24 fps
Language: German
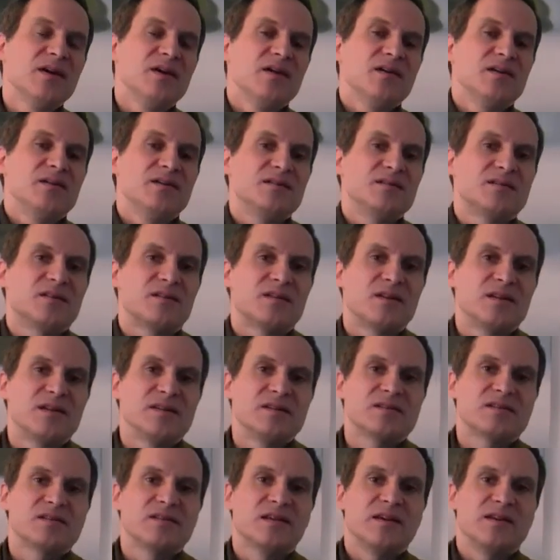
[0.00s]
ist dann
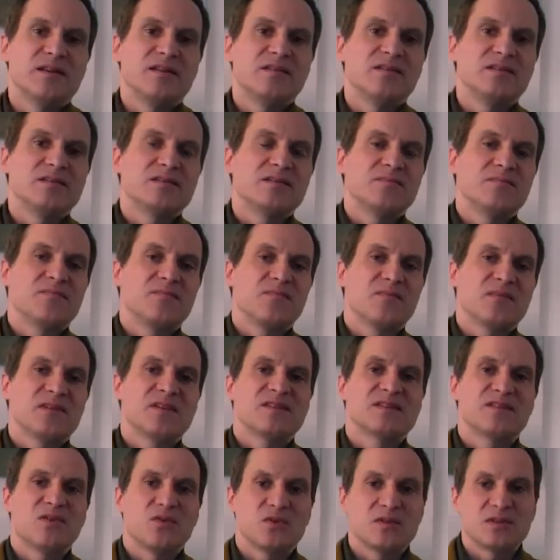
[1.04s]
letzten Endes
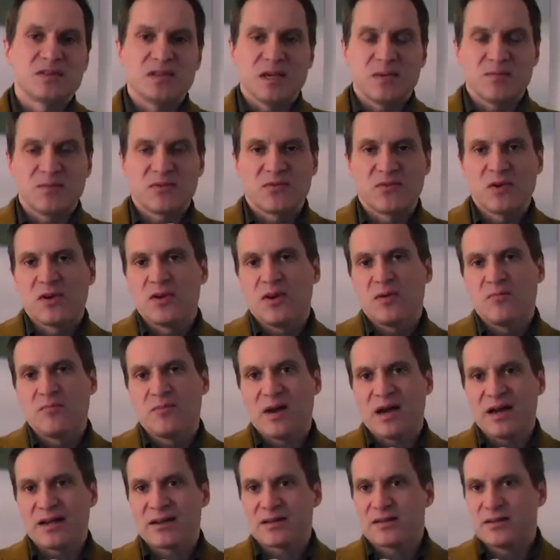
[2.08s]
das Konzept für
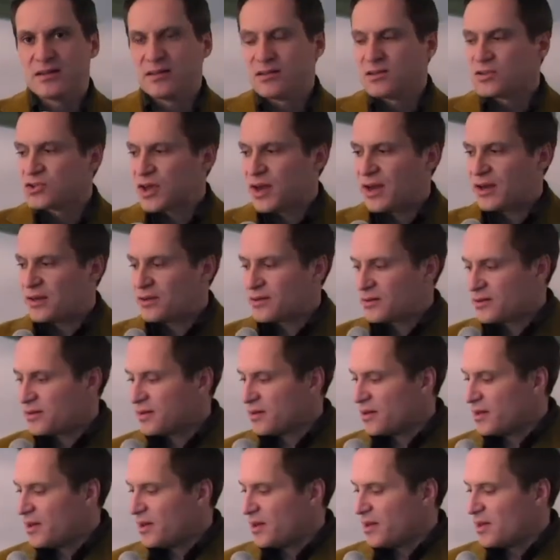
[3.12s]
Banken in die Schranken
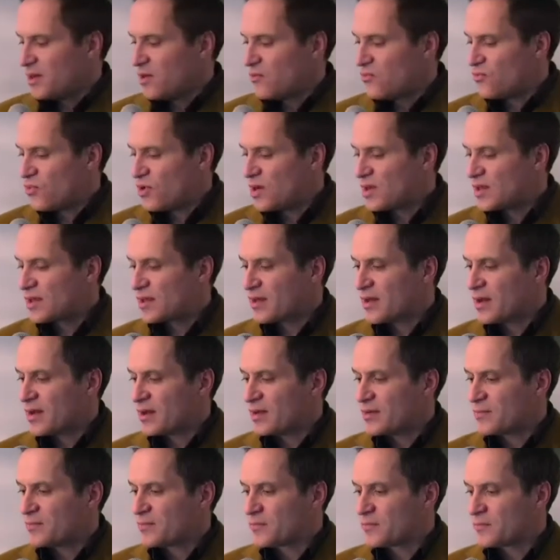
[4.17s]

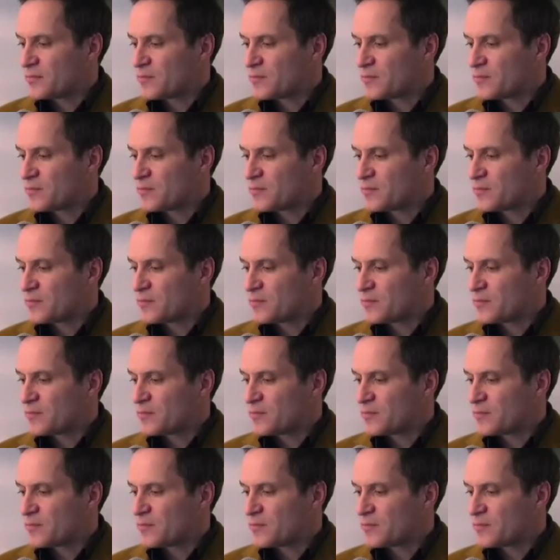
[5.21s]
hervorgegangen.